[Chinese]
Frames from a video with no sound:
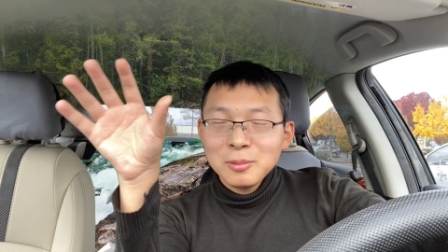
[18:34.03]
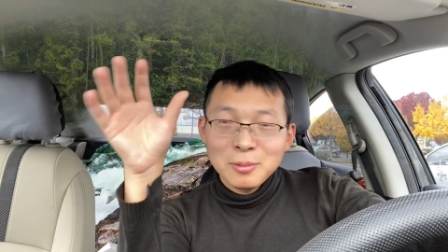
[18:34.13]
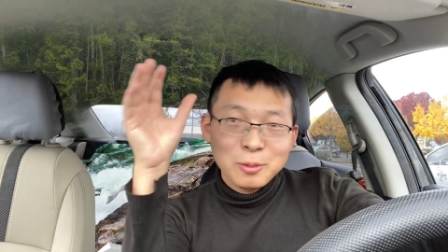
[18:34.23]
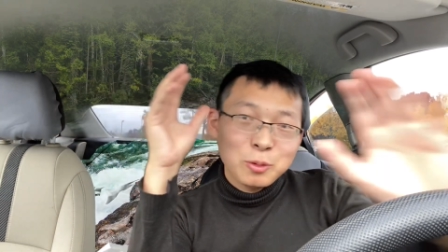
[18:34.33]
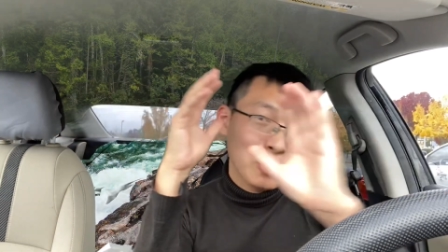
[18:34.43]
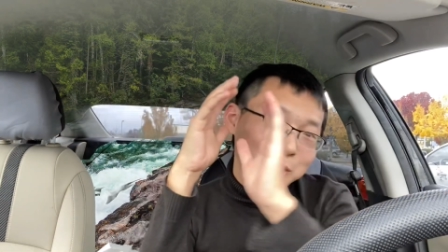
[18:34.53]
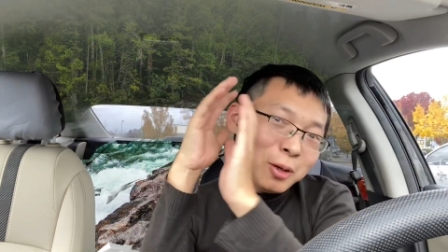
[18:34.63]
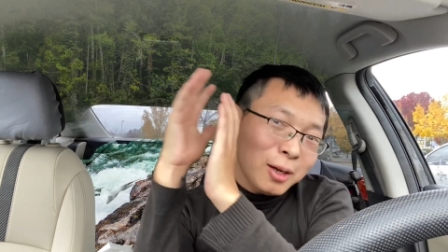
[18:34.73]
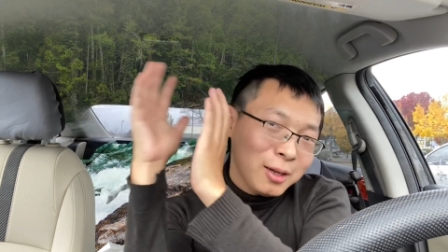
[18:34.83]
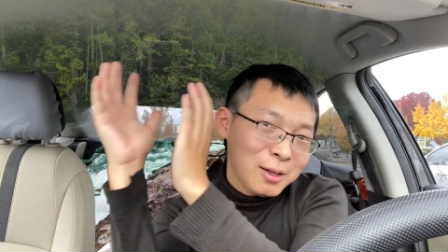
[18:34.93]
就是说
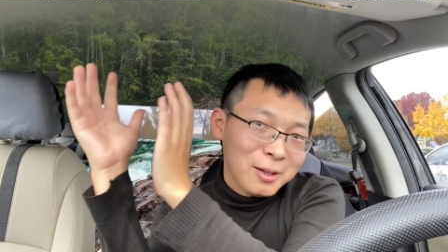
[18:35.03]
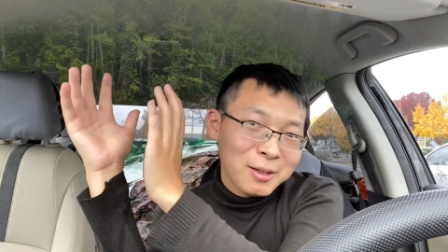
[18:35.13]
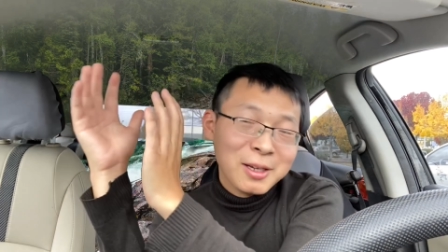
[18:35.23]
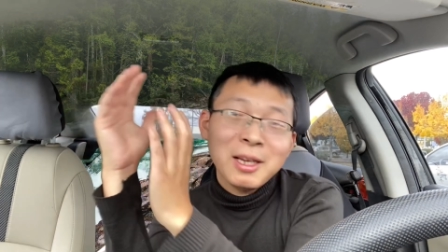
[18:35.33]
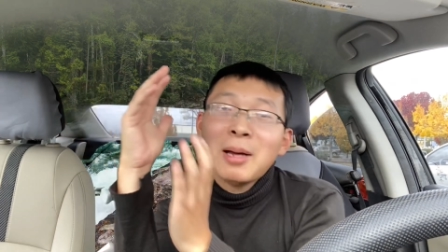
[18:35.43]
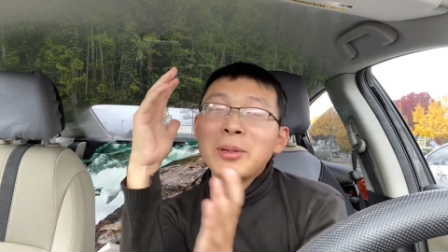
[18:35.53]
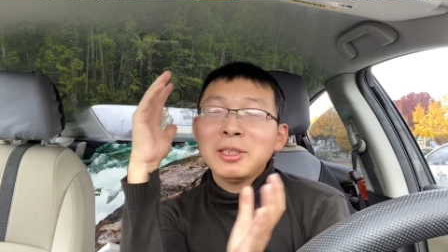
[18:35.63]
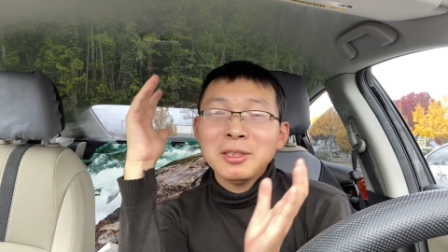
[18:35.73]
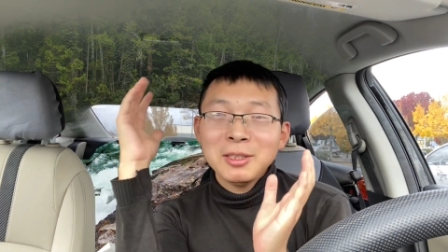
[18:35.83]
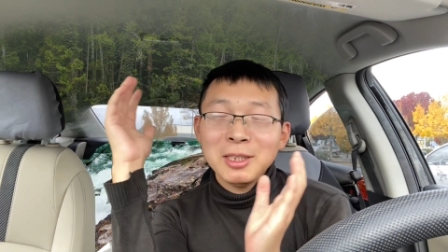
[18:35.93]
给他们
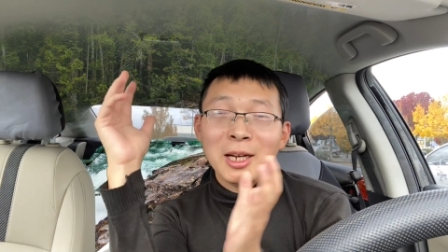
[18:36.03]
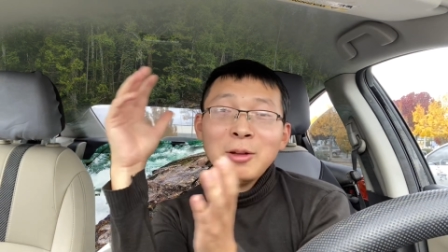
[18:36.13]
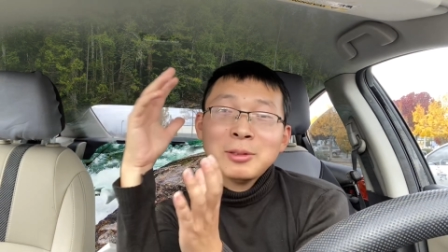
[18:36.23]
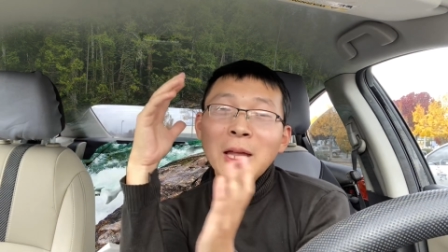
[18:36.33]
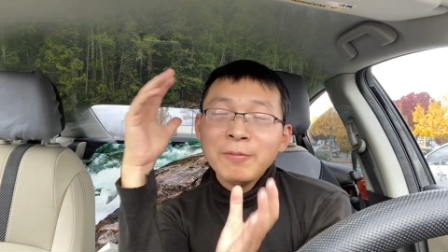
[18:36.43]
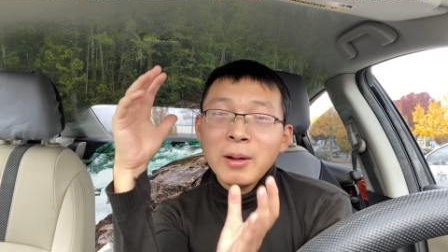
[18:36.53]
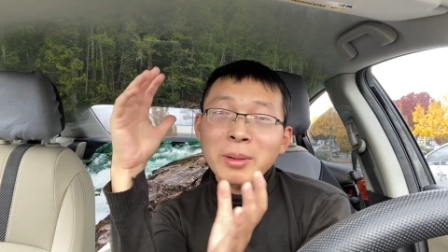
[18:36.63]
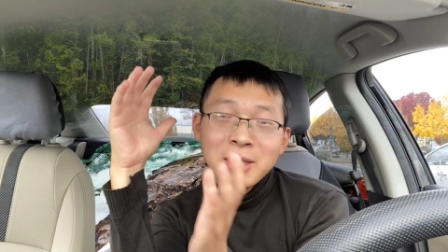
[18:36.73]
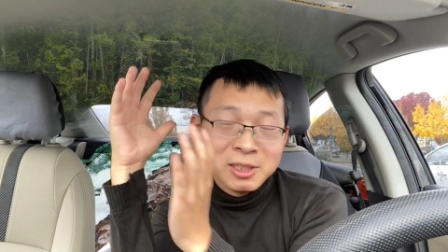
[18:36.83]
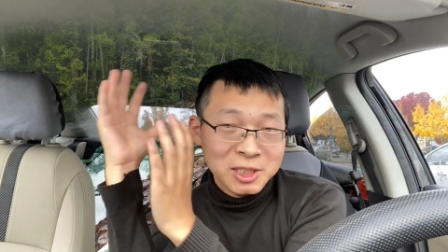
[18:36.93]
进行相当于单方
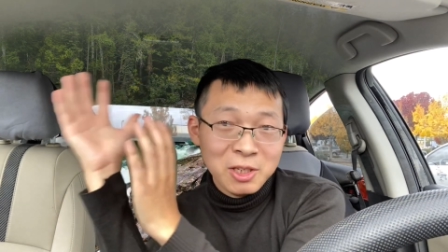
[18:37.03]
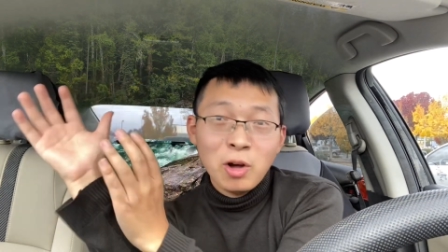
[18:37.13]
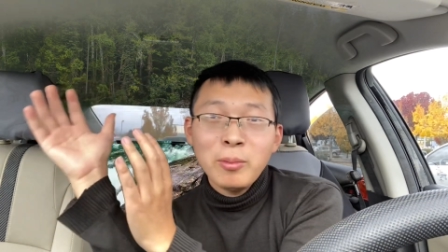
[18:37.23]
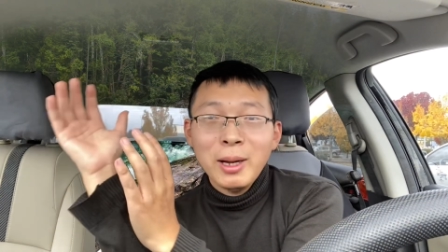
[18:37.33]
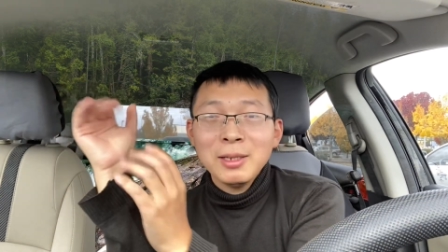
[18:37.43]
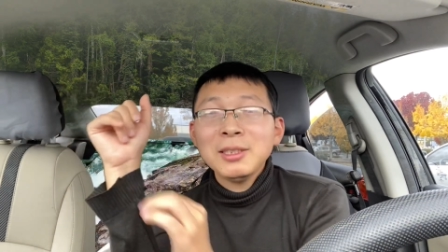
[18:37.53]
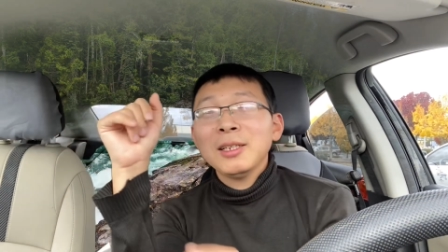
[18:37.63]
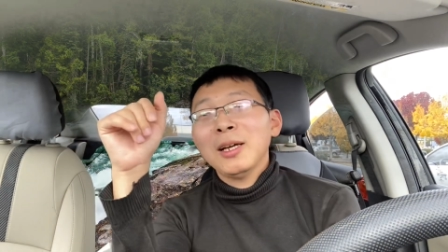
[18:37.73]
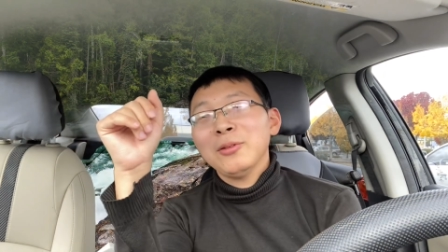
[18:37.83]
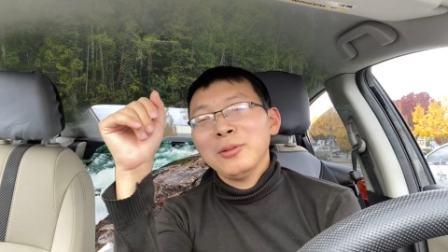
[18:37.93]
面的洗脑吧，相
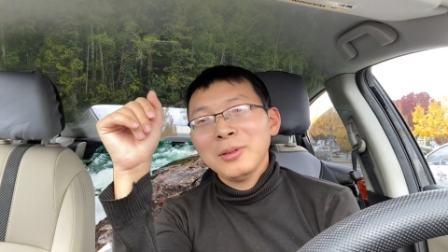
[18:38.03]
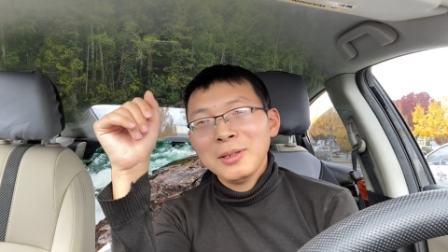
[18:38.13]
当于